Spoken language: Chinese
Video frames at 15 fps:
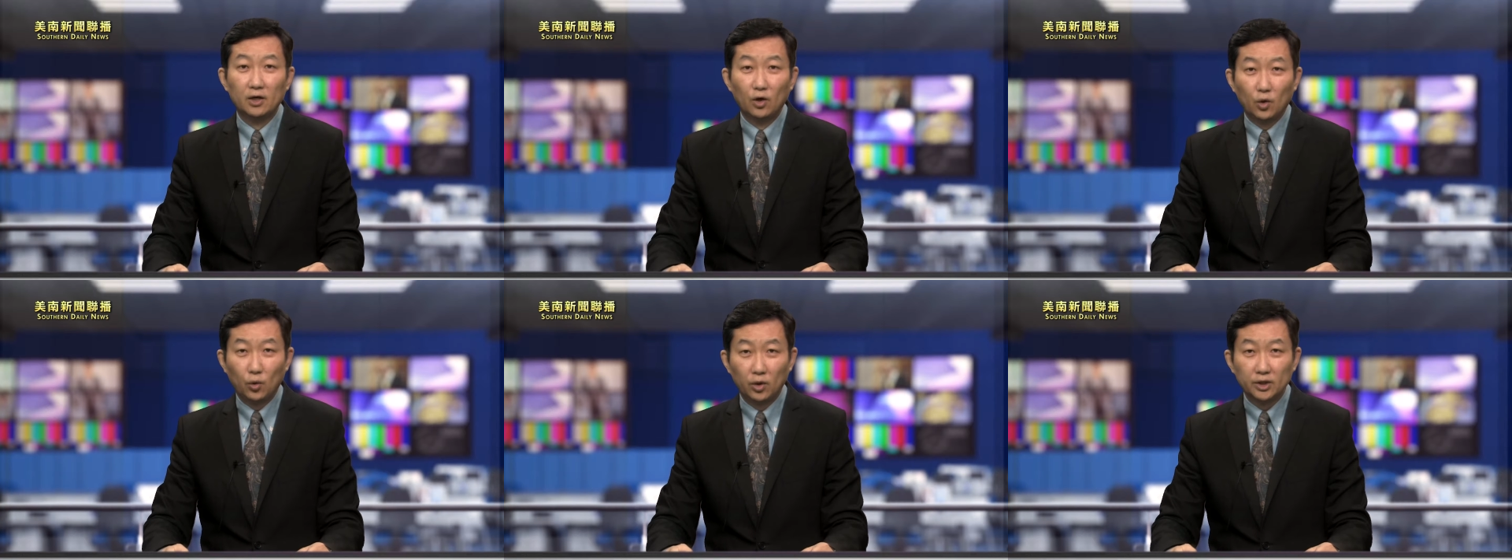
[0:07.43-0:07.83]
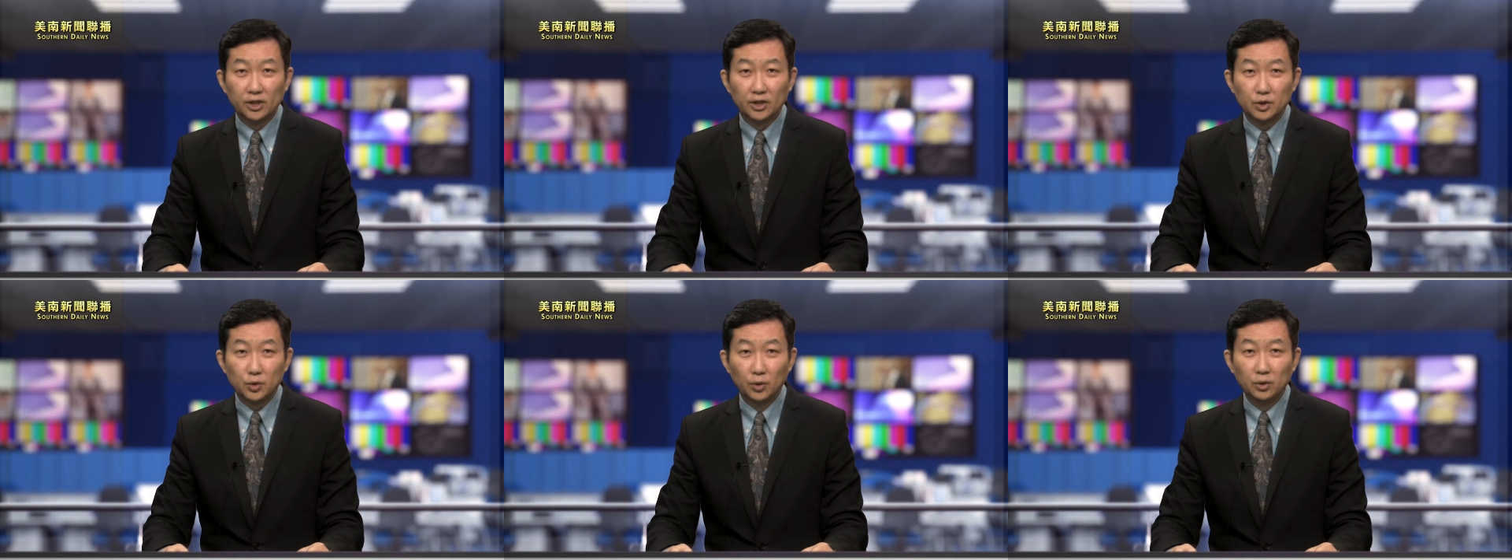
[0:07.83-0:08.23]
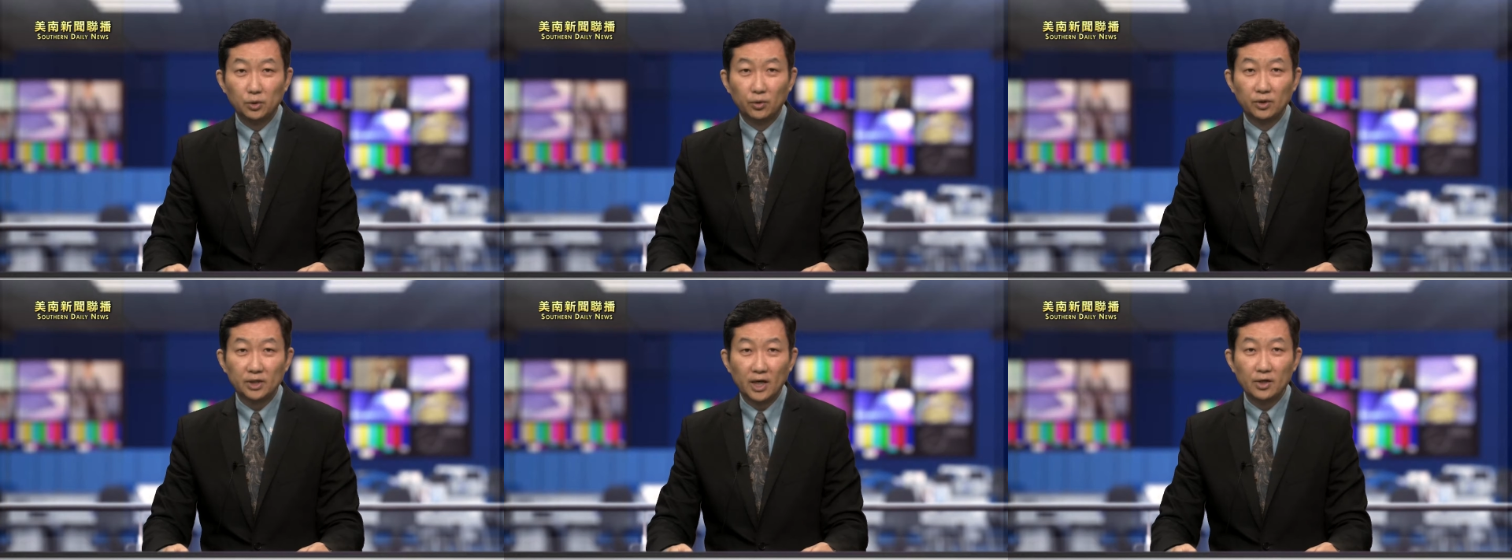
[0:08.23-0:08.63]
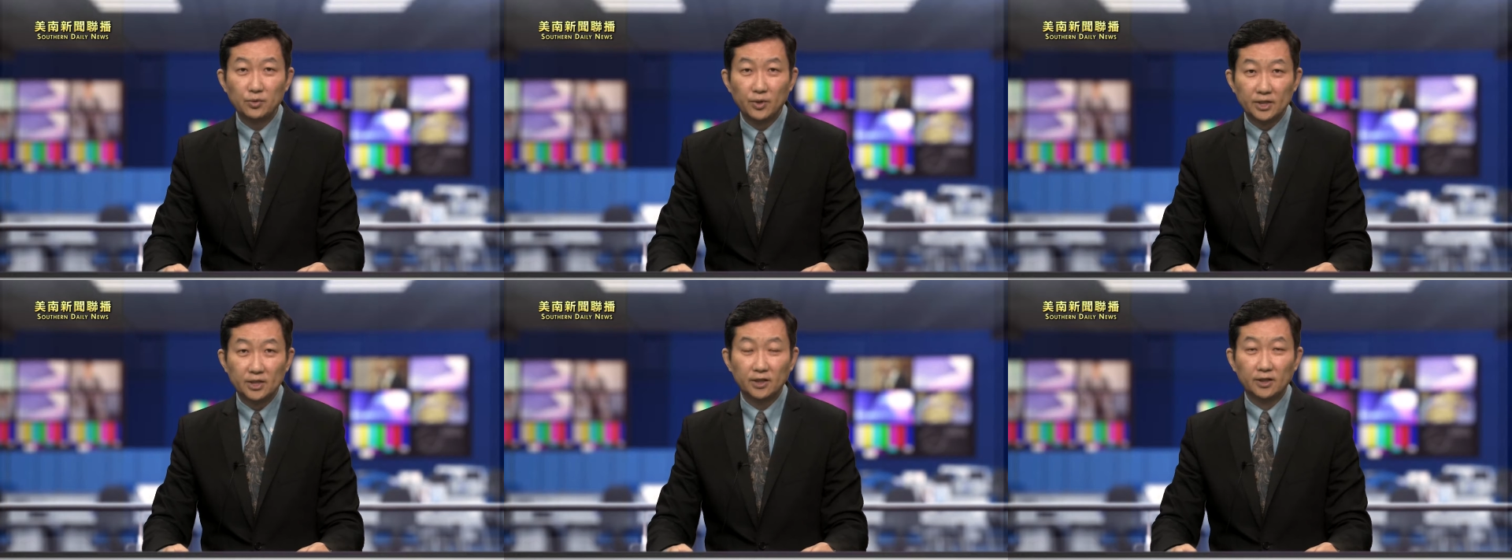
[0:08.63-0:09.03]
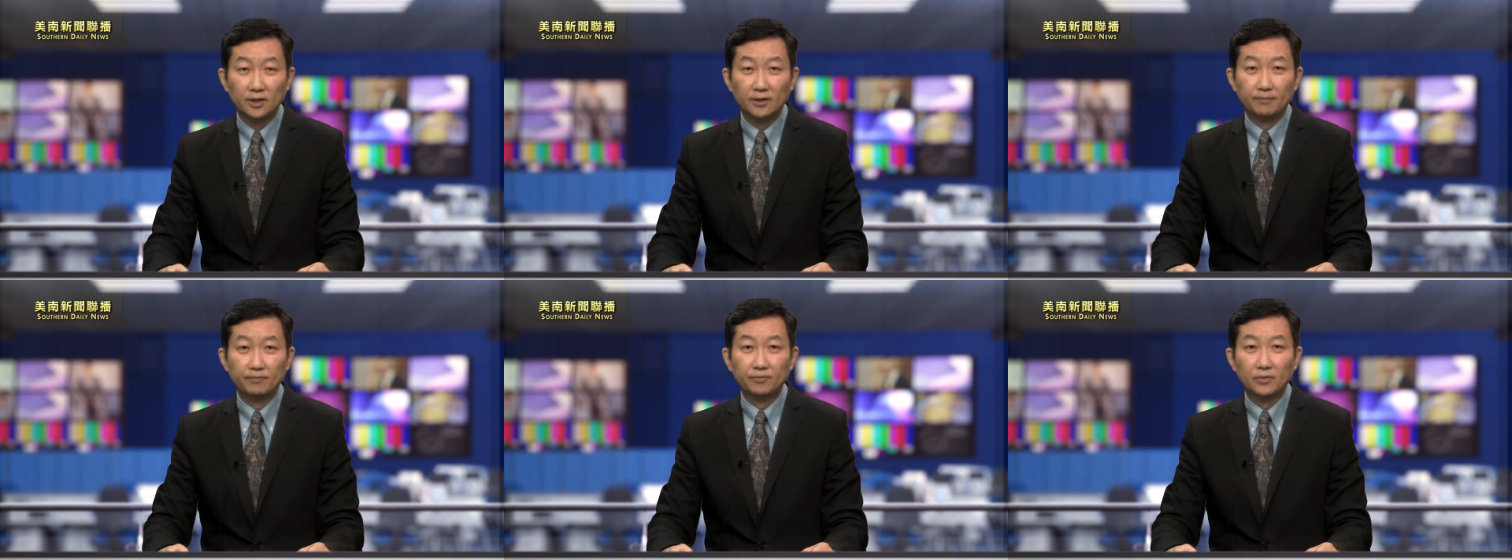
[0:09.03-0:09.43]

获得总统当选资格。